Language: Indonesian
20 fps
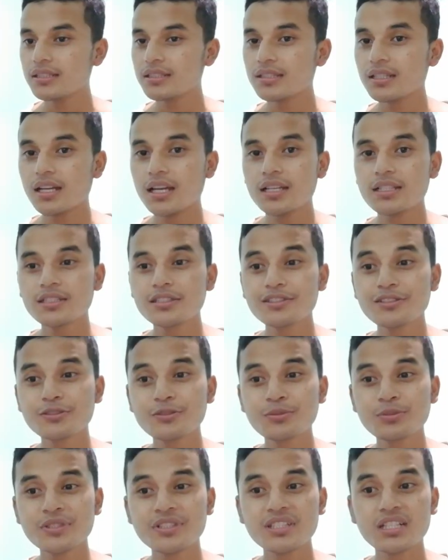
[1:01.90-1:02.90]
Setelah
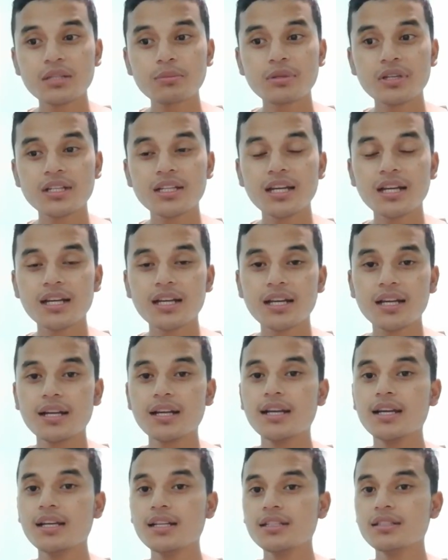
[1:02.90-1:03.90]
itu Menteri
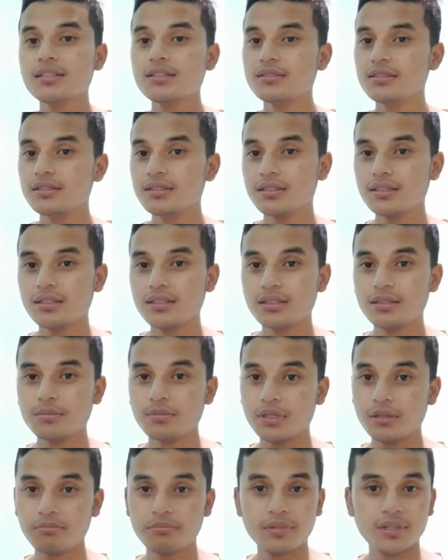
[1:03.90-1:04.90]
Perdagangan eh,
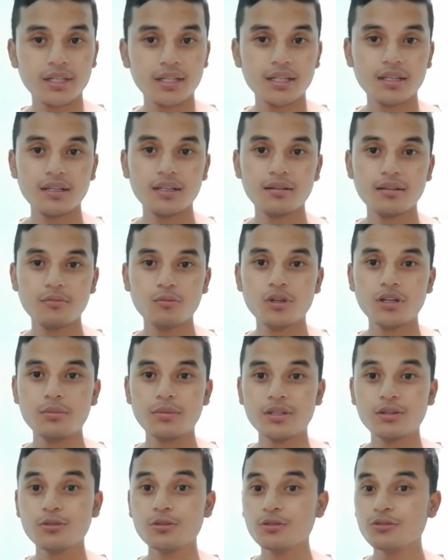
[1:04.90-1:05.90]
Bapak
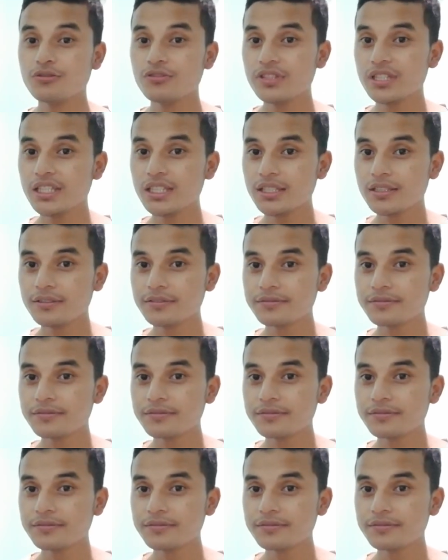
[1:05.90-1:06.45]
Muhammad Lutfi